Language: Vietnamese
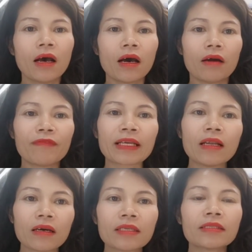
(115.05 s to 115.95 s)
à, phần
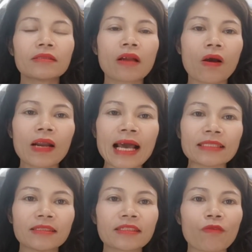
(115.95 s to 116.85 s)
lớn đó là
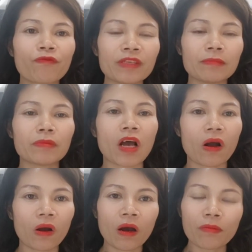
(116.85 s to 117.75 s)
những dòng phim
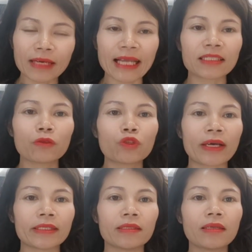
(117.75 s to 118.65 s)
nó không đạt tiêu chuẩn